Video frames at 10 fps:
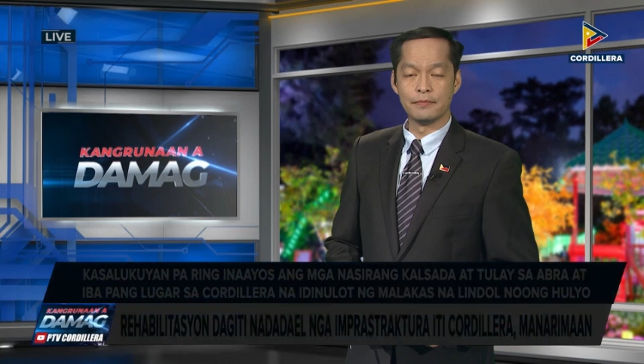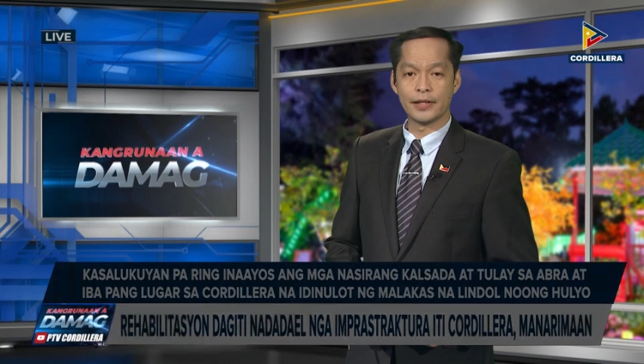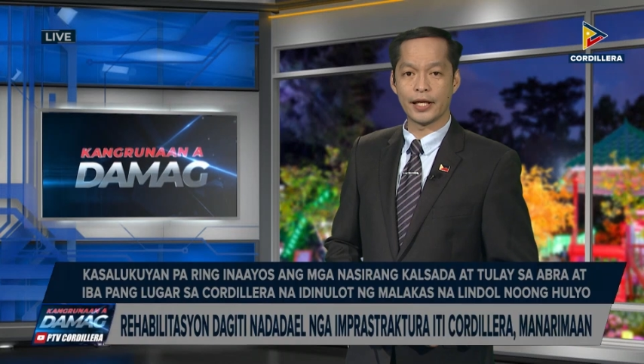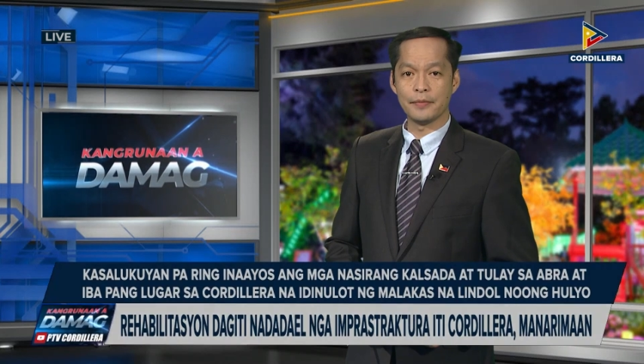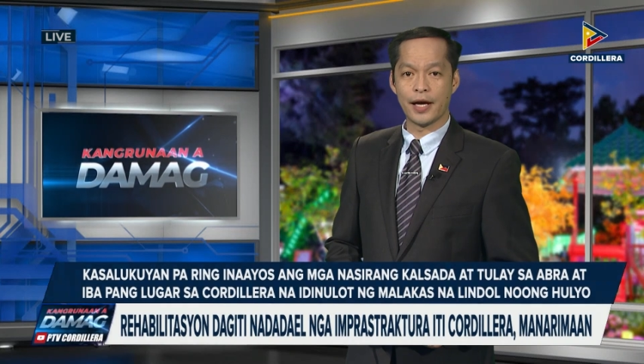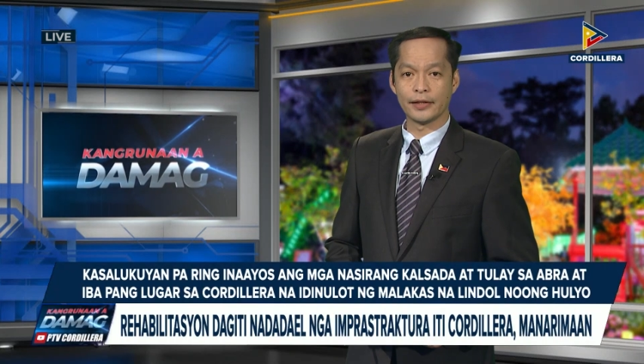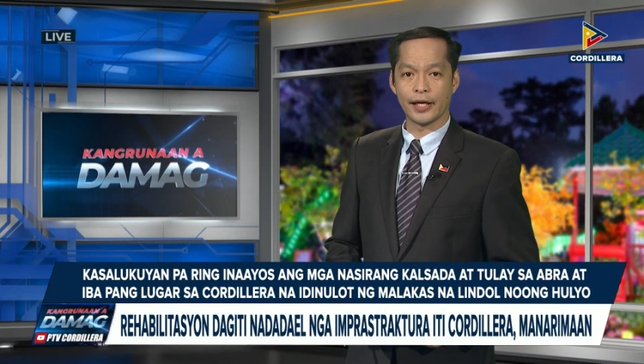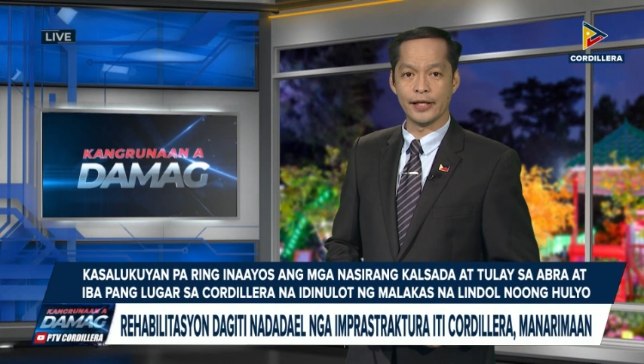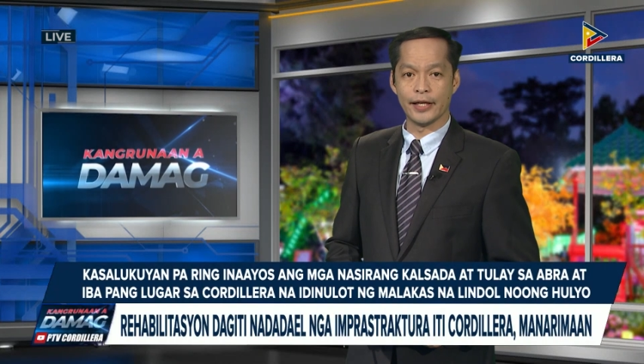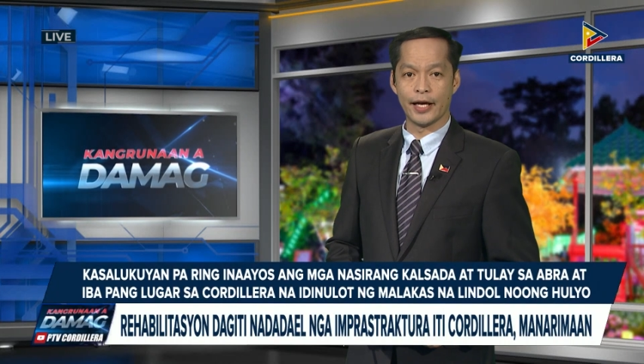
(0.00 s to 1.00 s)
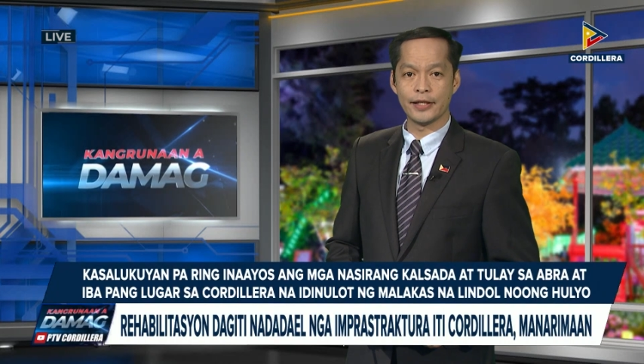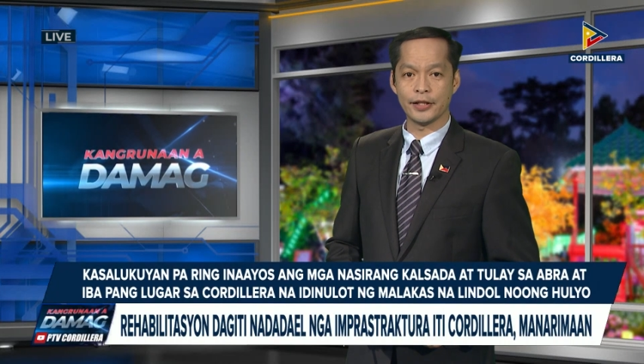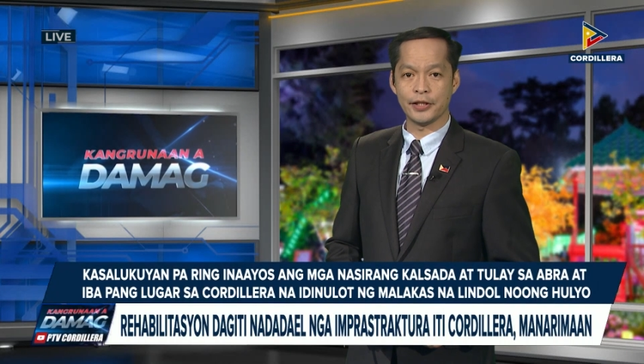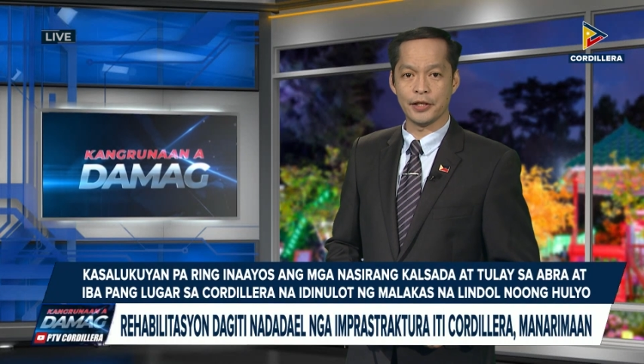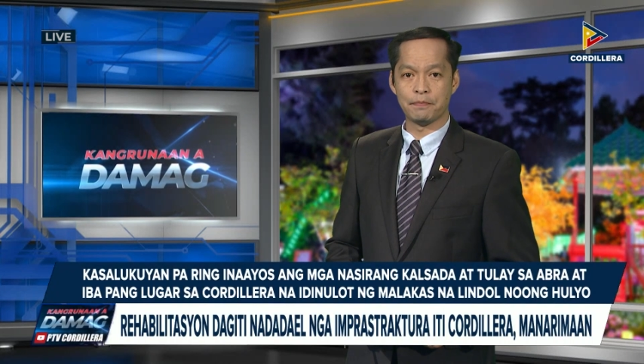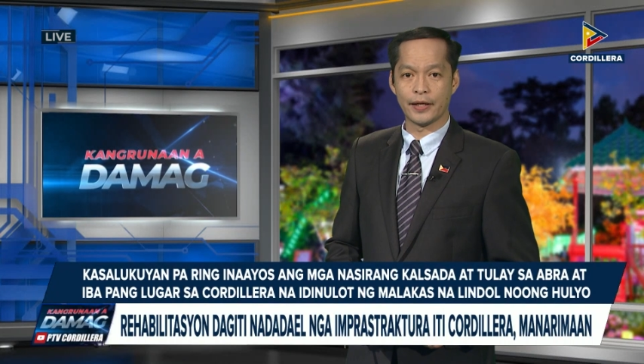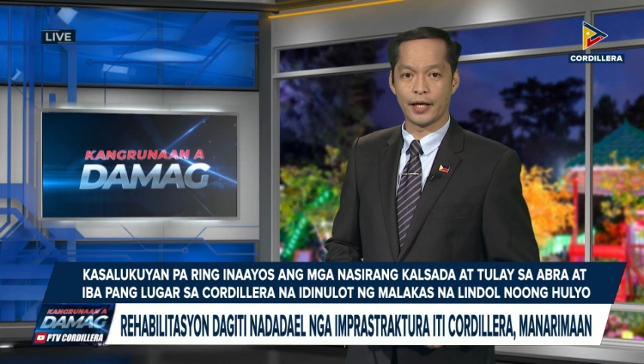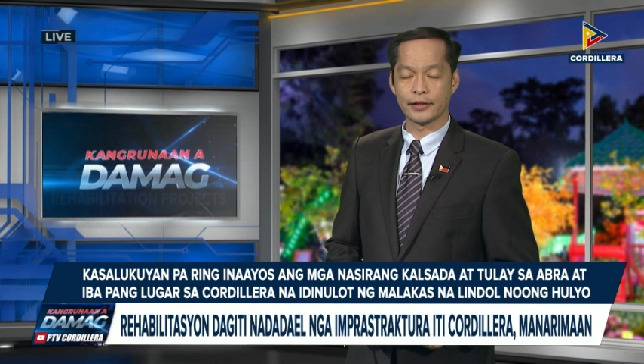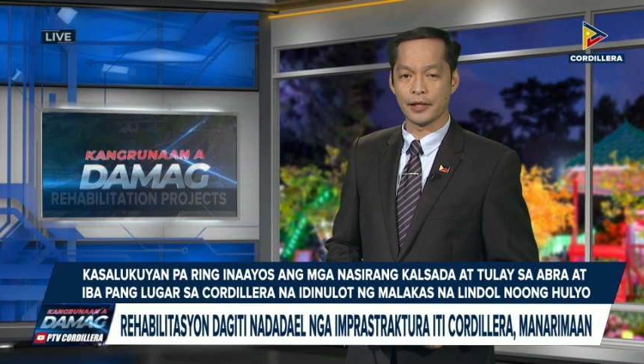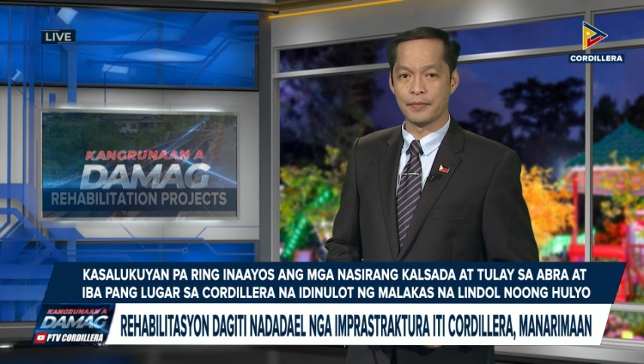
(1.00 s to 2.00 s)
Manarimaan kay Lian, iti
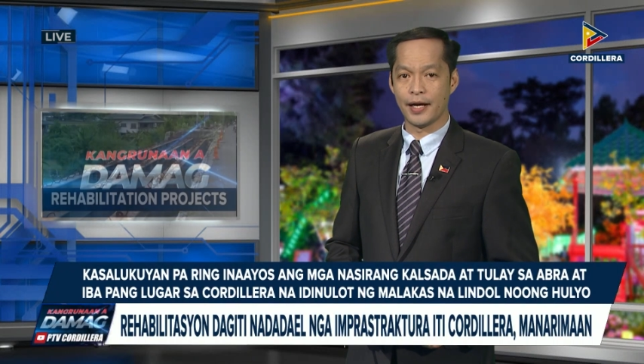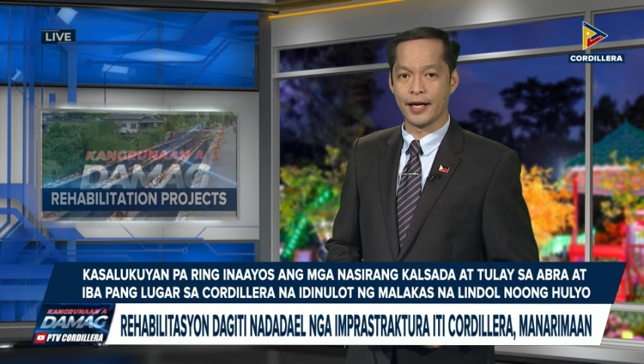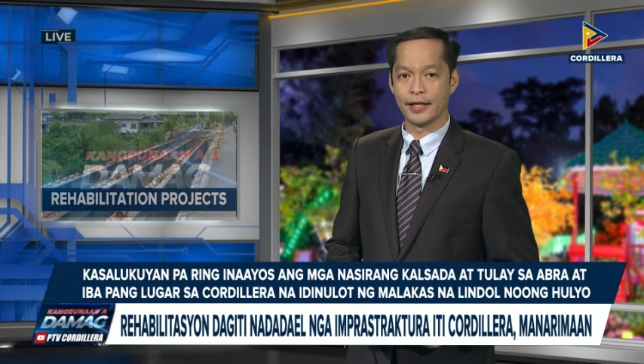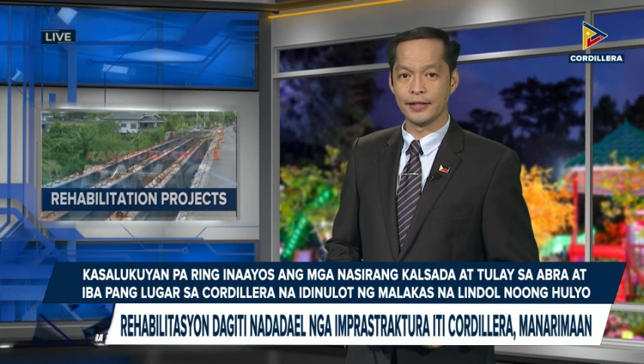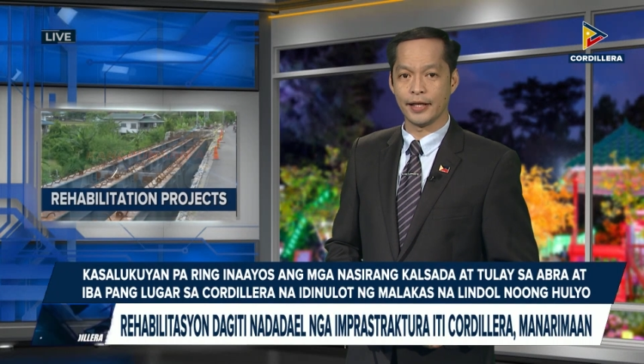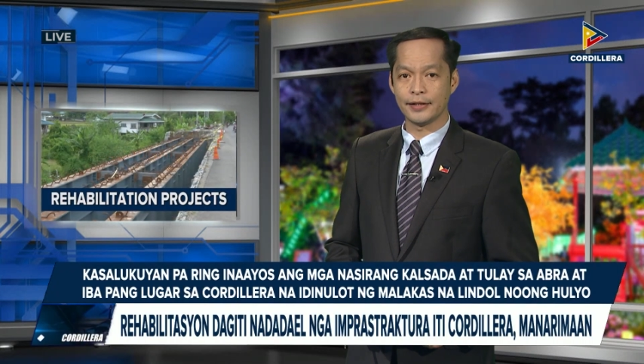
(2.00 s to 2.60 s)
panakatarimaan,